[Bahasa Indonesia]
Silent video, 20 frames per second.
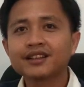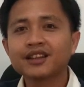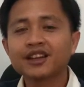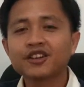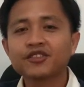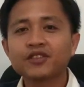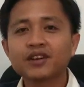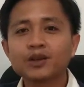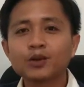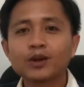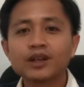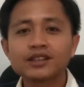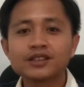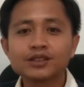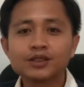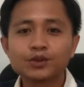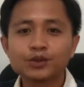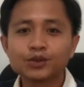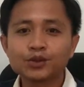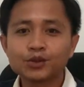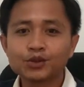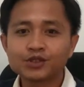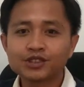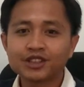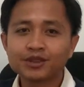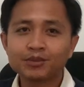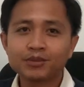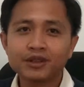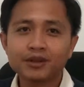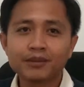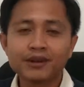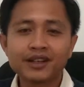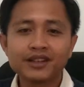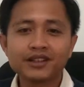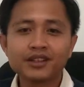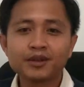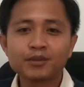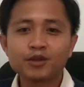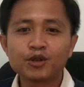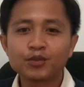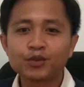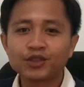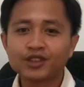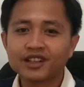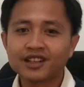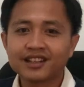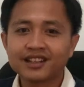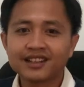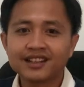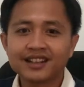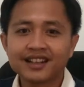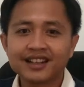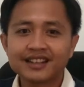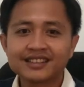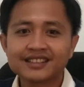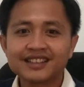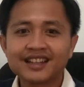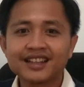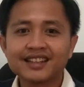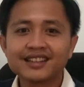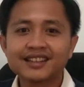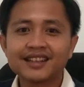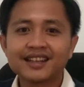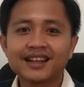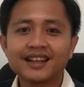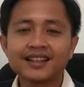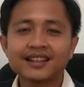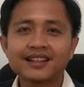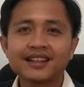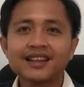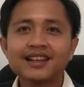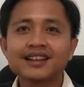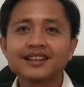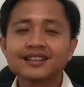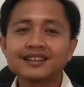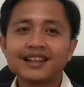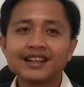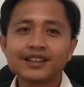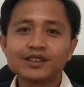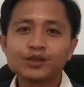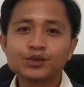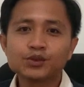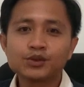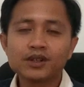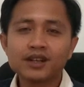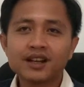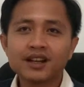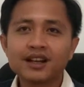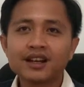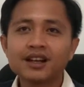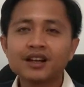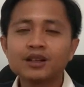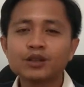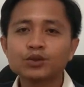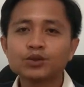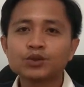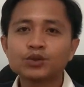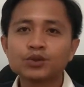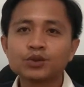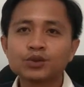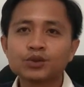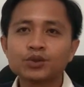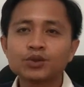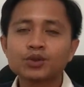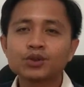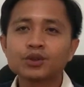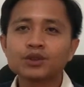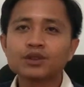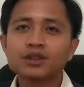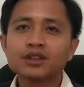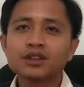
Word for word: evaluasi untuk saya pribadi maupun rekan-rekan sekalian dan juga untuk